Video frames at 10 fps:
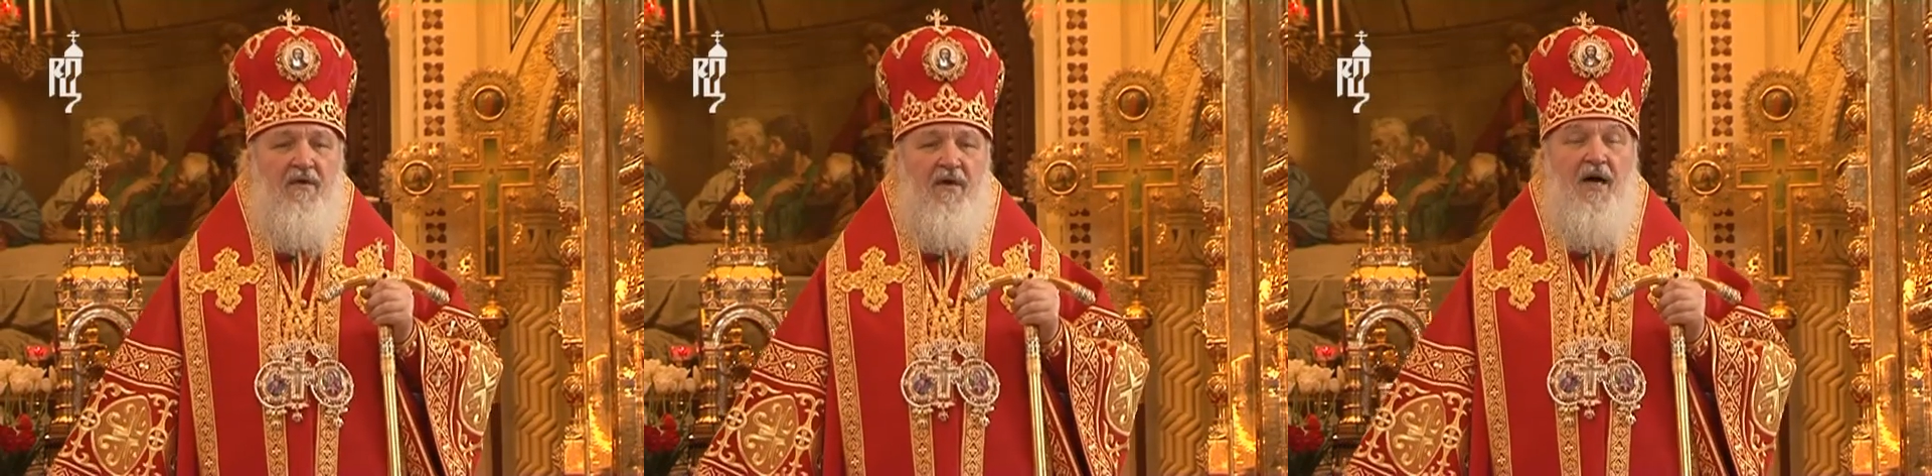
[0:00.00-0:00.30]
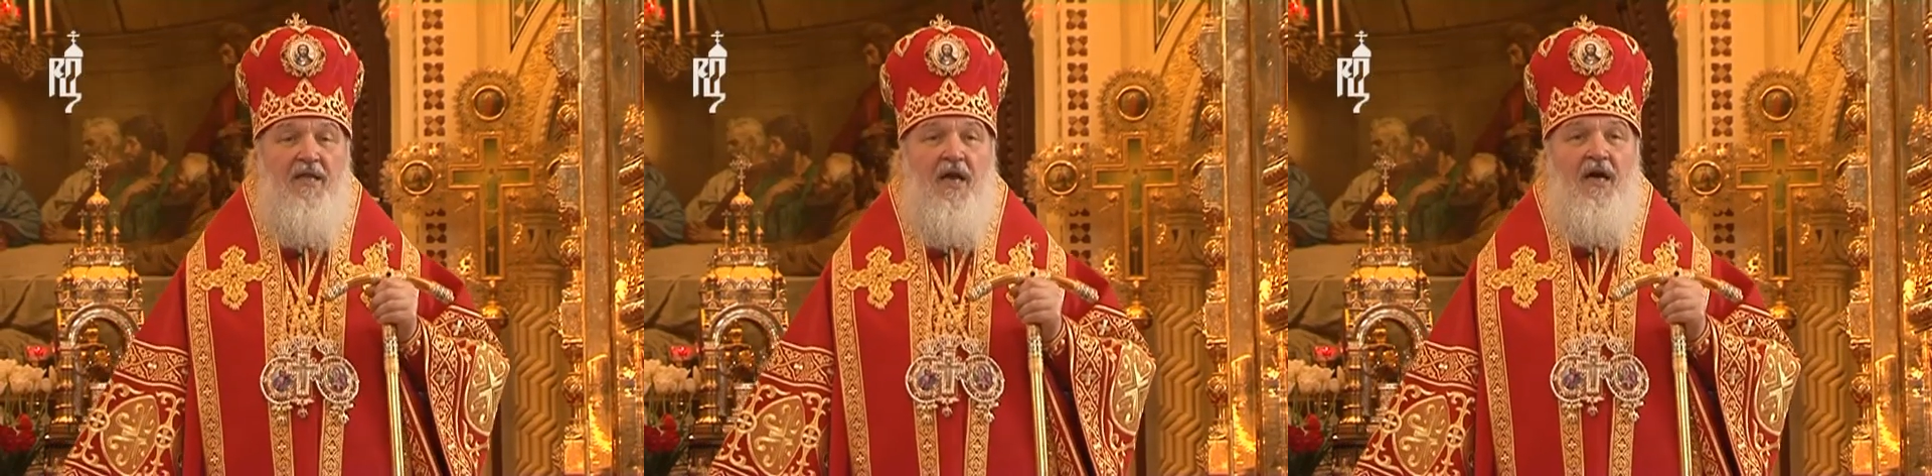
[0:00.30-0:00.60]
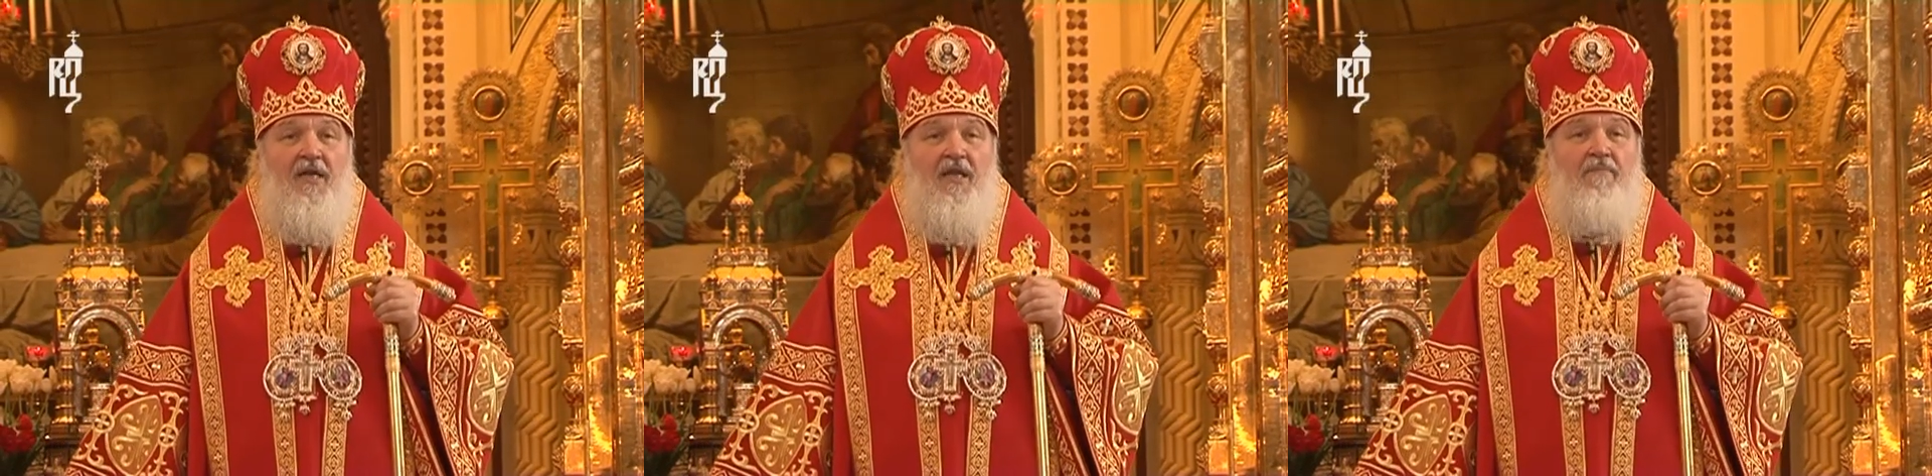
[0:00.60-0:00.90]
как
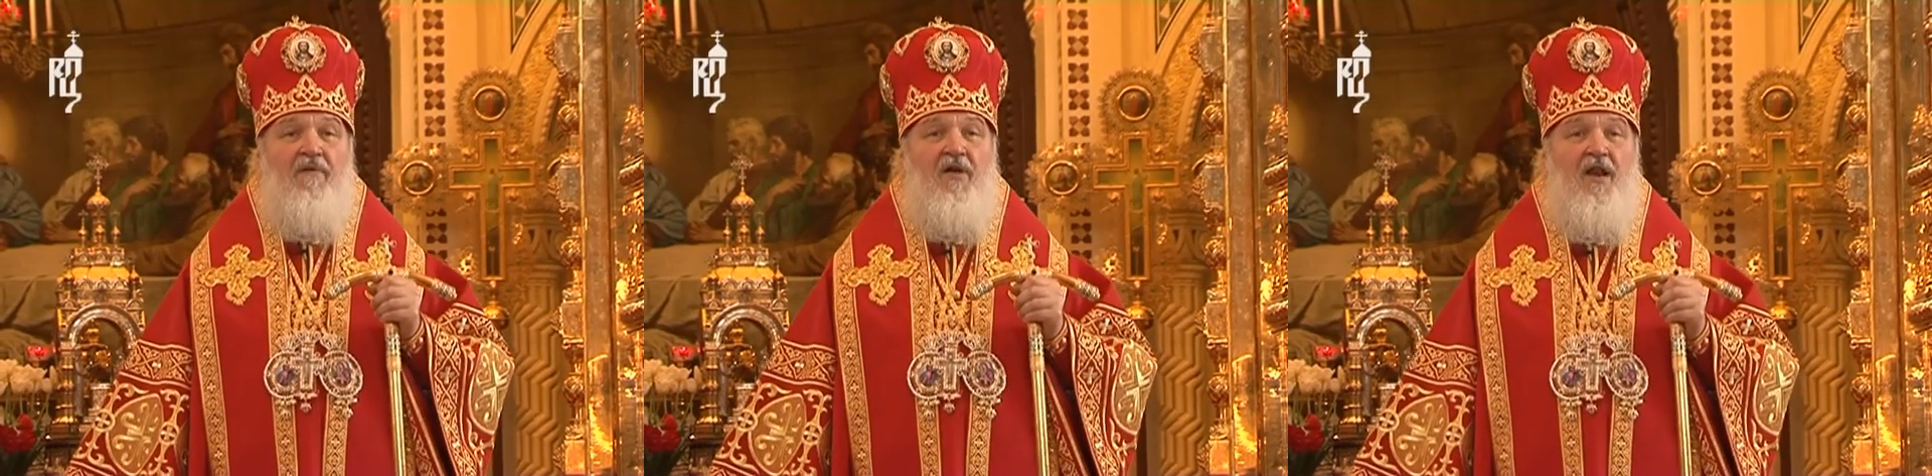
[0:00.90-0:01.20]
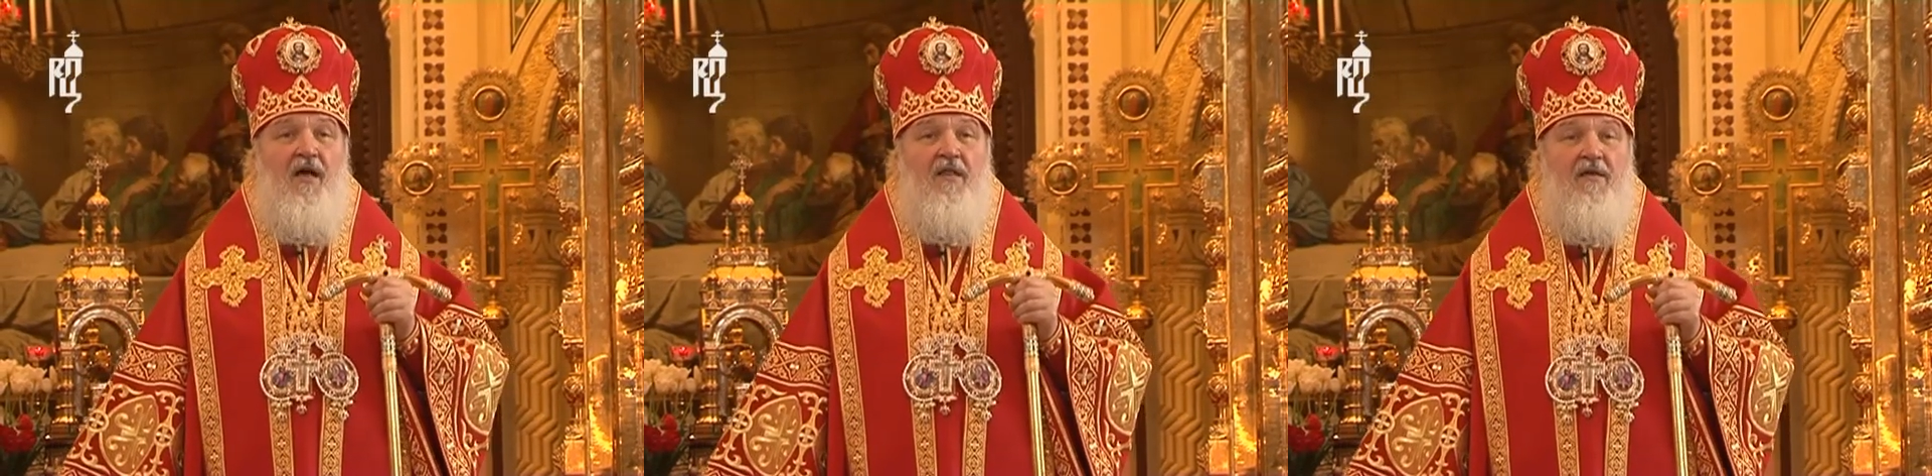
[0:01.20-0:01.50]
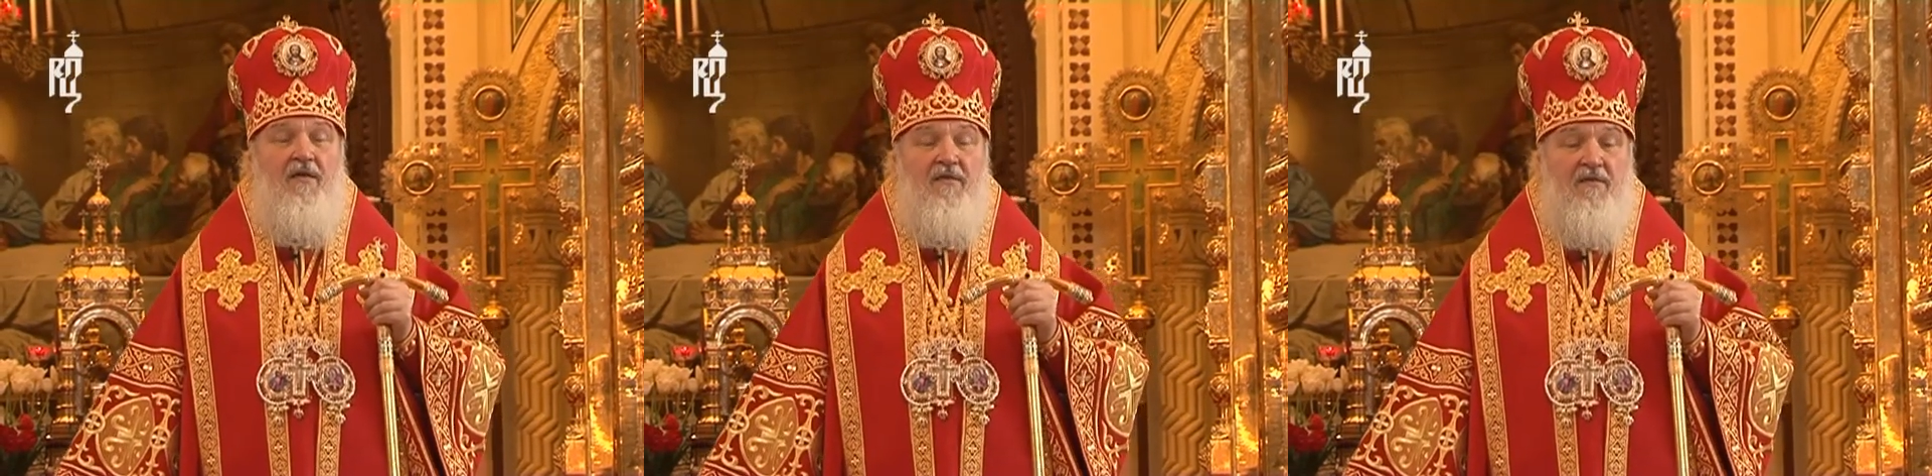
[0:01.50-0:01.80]
некогда повелел
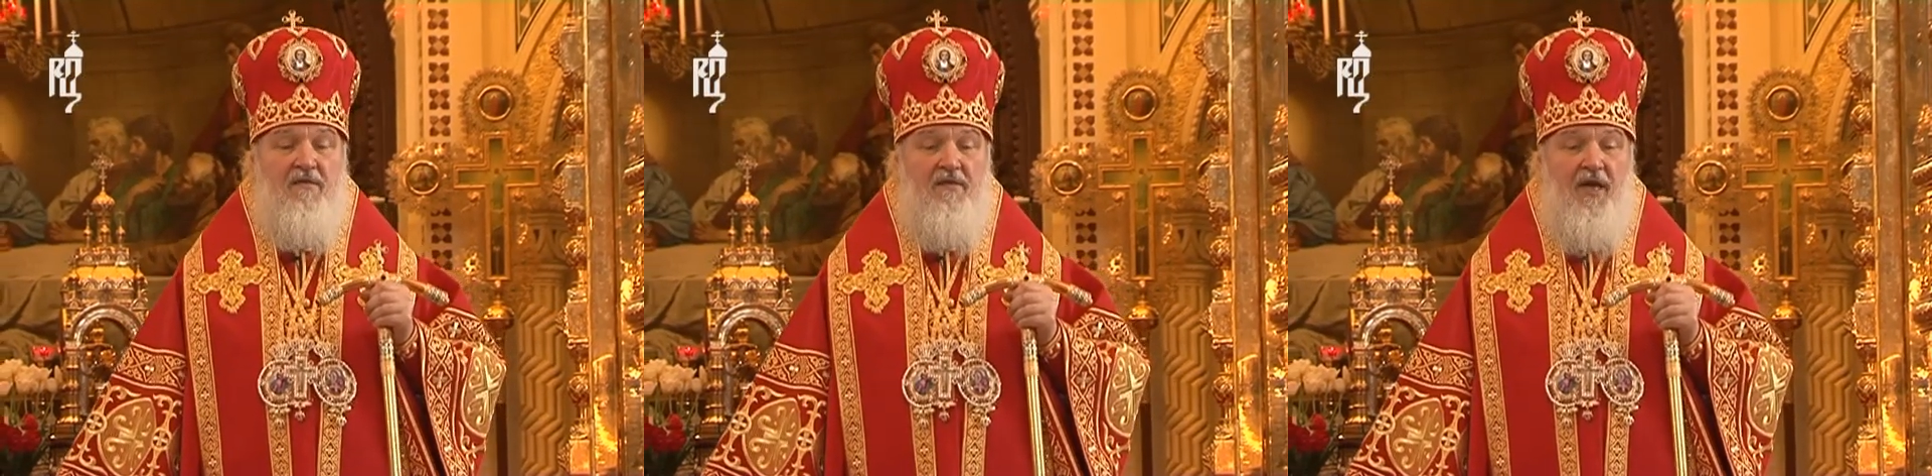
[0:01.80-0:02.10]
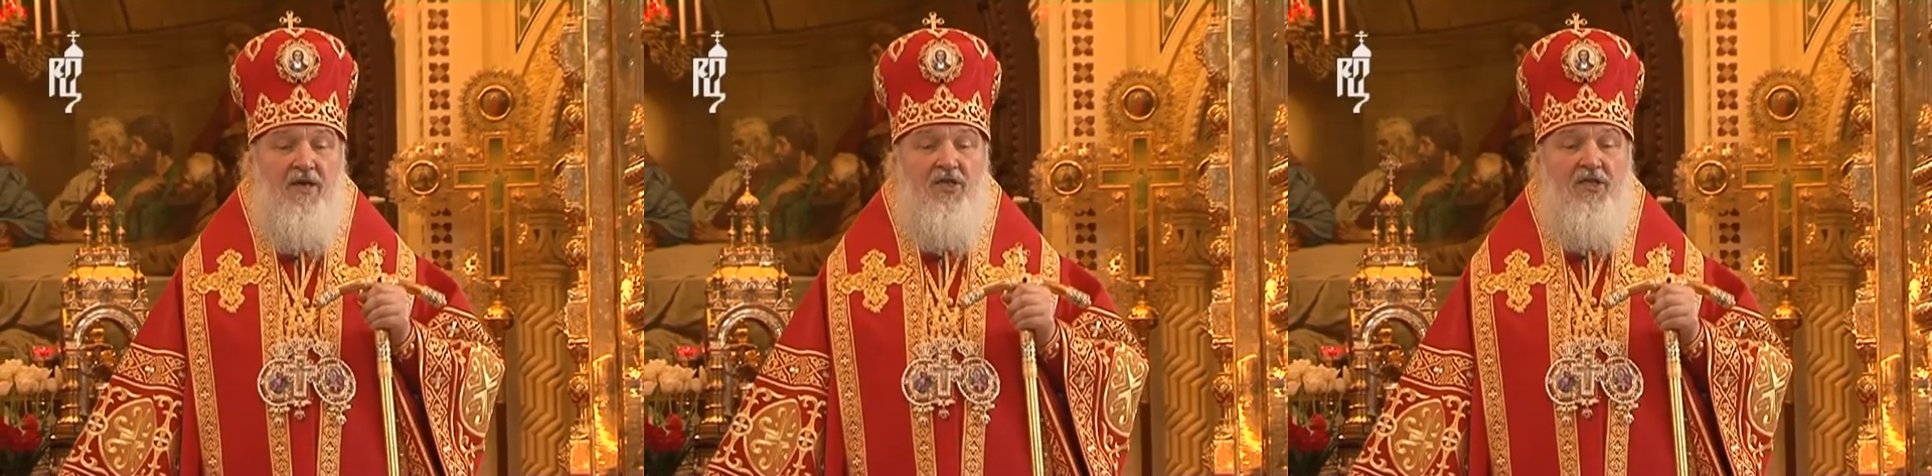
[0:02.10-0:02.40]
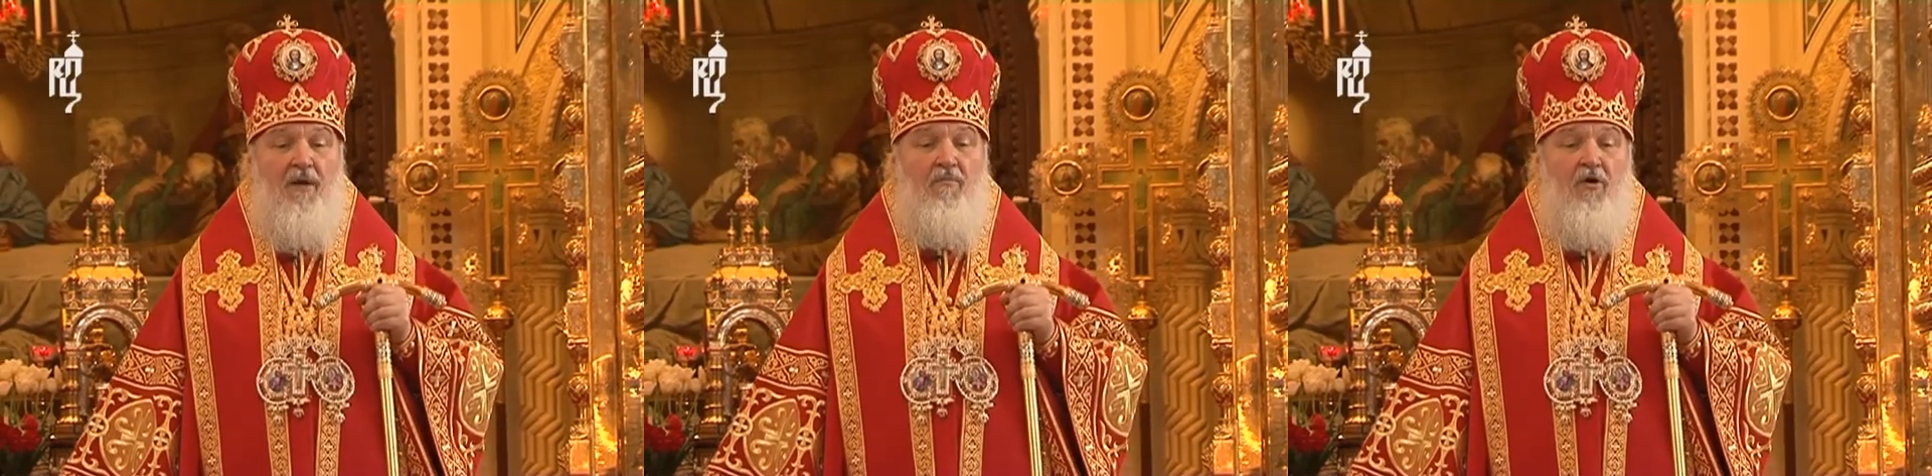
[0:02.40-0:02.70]
наш
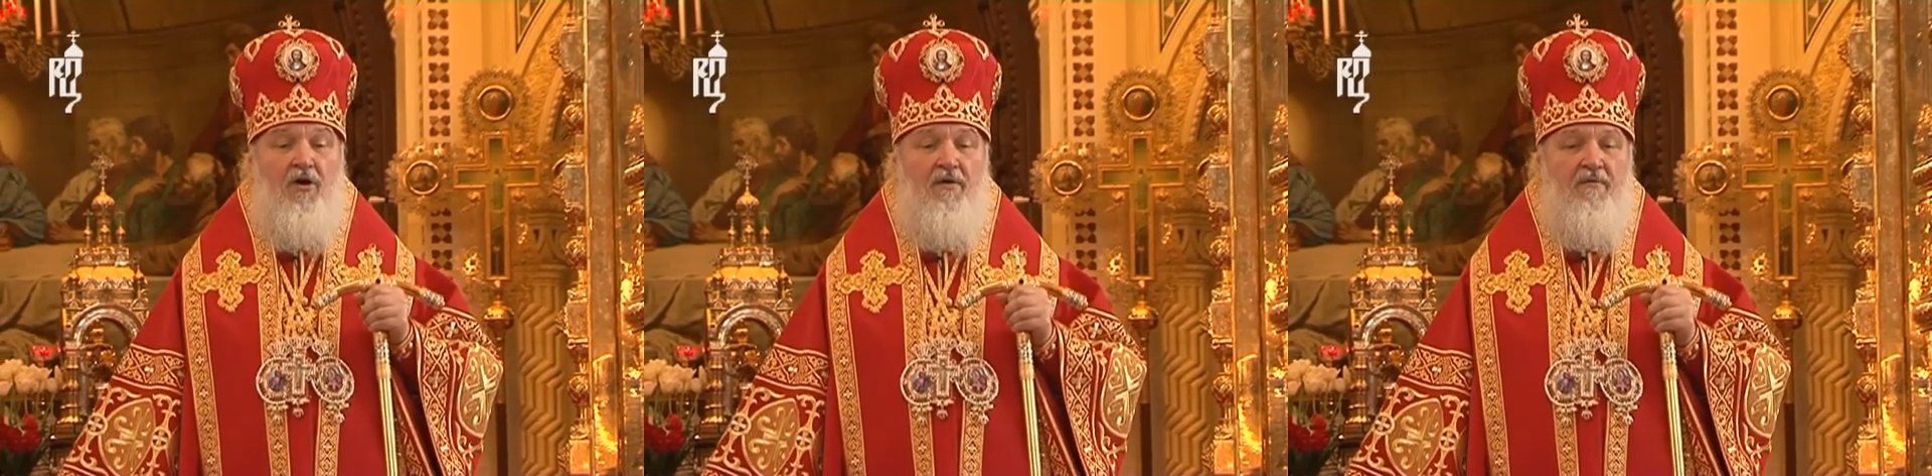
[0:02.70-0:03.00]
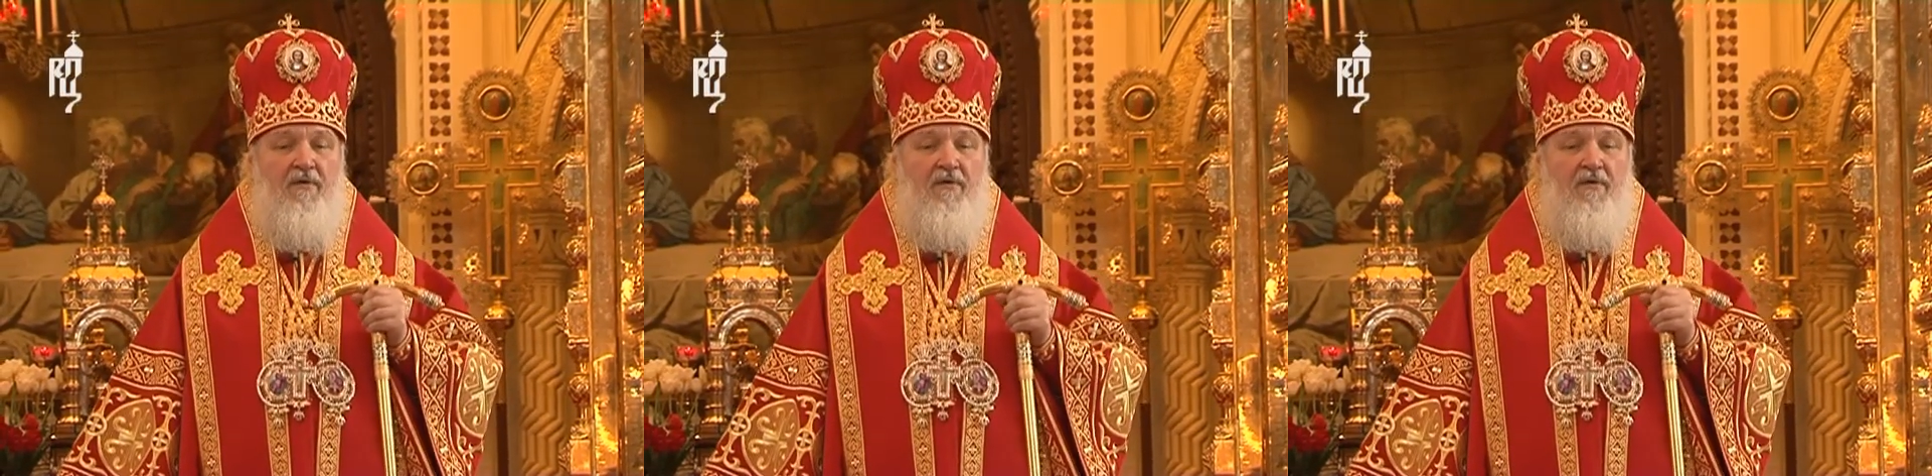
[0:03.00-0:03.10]
собор,